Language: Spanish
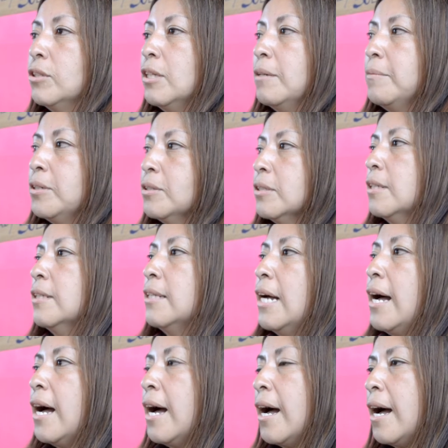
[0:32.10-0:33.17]
términos
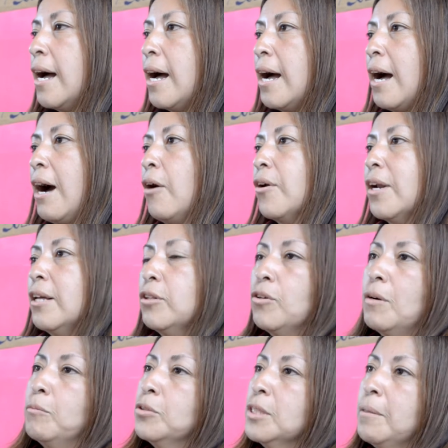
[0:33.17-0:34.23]
está ahorrando
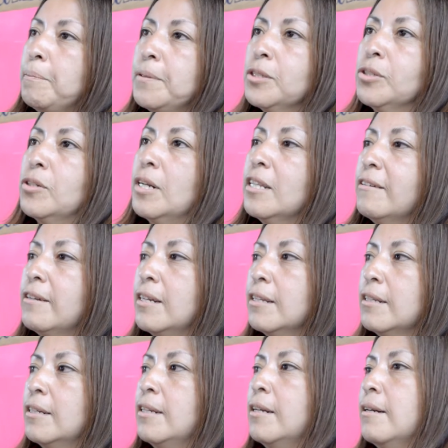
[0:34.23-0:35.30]
a muchas personas, debería
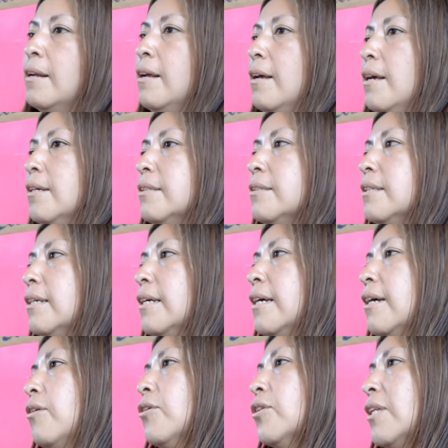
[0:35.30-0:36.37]
tener,
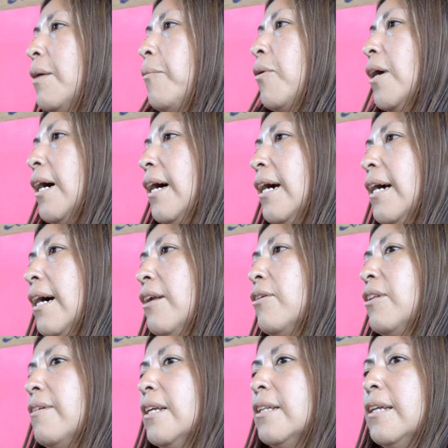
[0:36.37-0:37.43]
si contamos cada cargo,
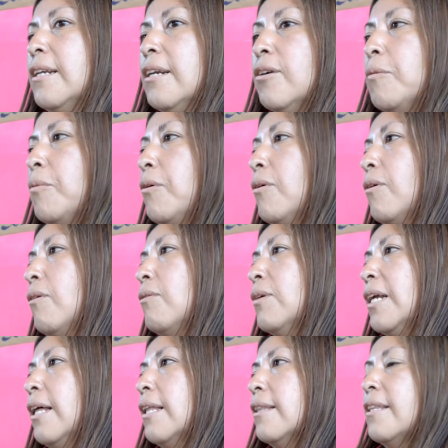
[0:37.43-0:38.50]
debería tener como
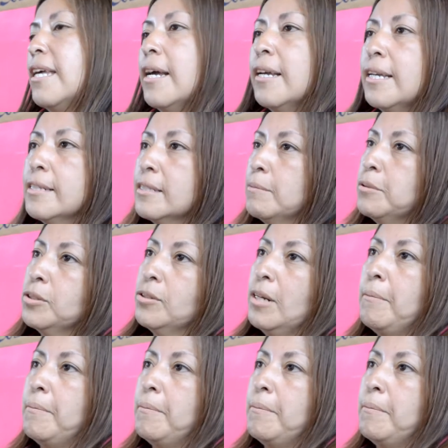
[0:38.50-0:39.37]
unas 10, 15 personas